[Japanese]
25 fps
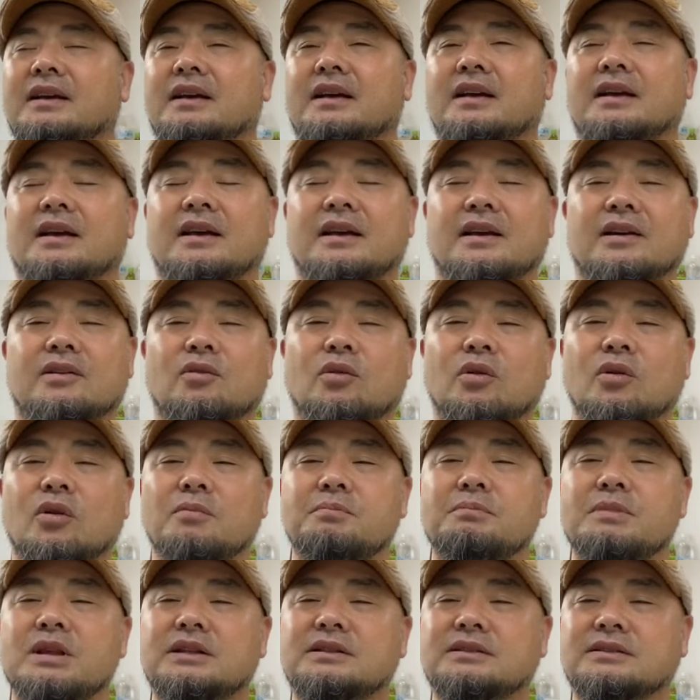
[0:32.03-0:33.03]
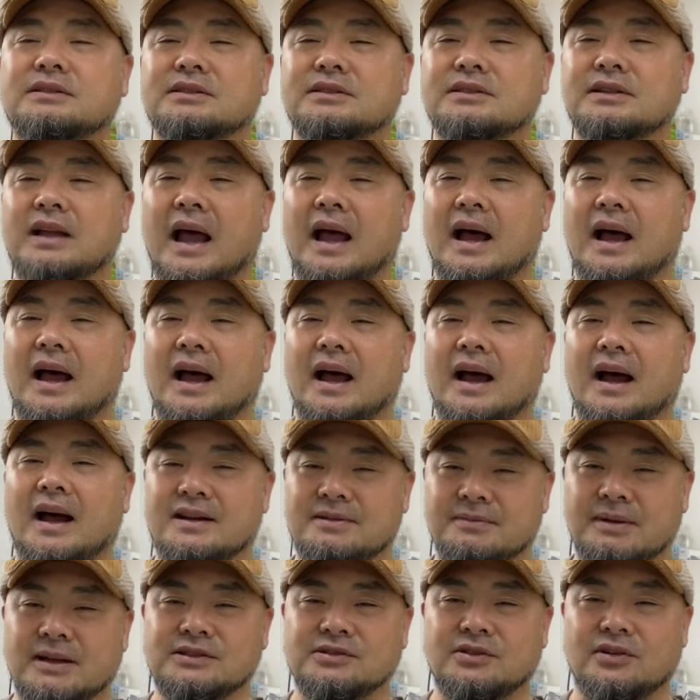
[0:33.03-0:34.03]
えー、このみっつがあ
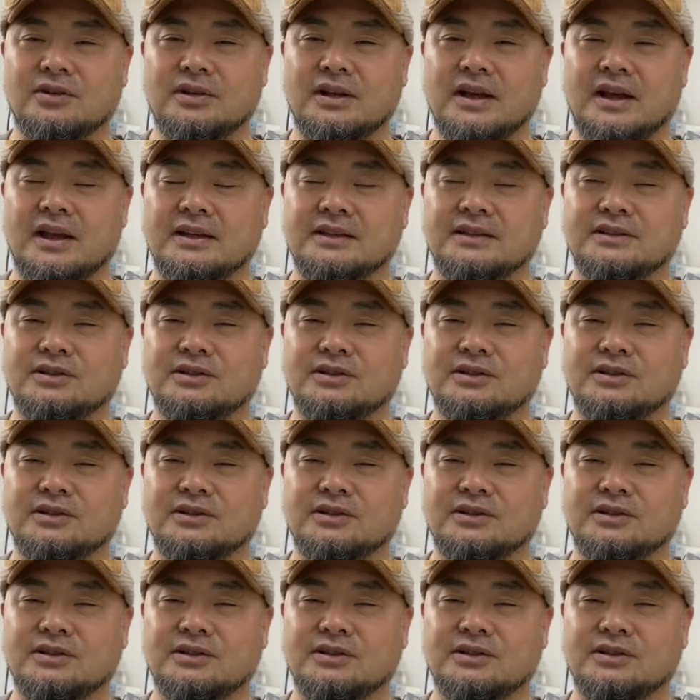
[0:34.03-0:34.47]
りますので